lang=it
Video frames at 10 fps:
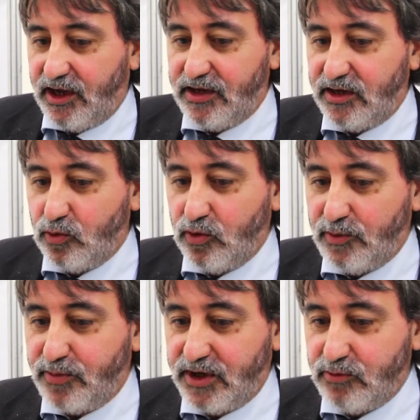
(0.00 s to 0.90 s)
e di cui
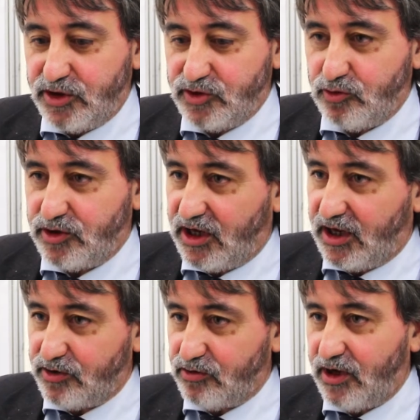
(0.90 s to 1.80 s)
il primo
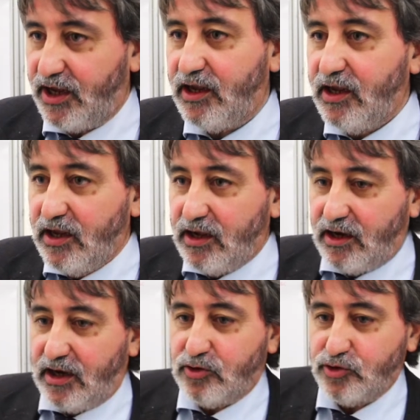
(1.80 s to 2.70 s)
risultato è
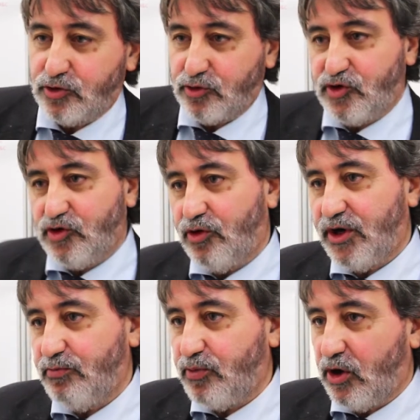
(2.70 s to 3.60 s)
la
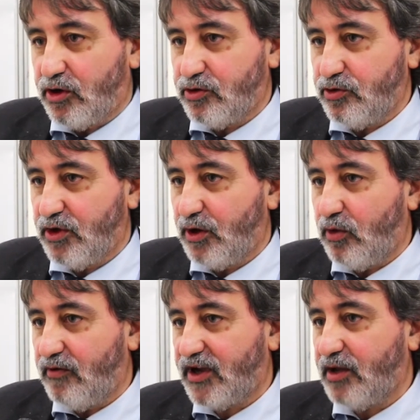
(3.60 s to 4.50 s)
costruzione in porto di una
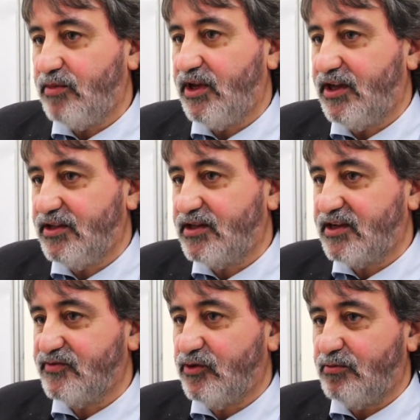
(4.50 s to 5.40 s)
nuova cabina di
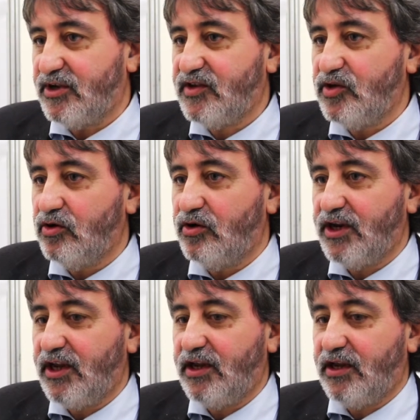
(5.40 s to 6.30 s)

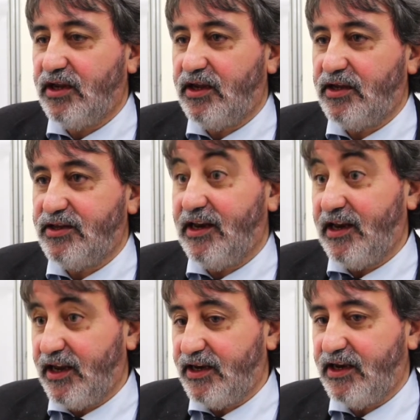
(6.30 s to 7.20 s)
trasformazione eh,
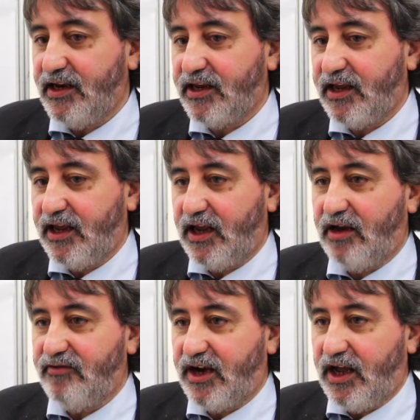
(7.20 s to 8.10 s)
dell'Enel che
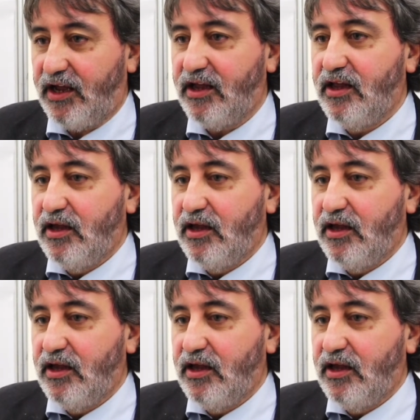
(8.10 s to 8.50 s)
avrà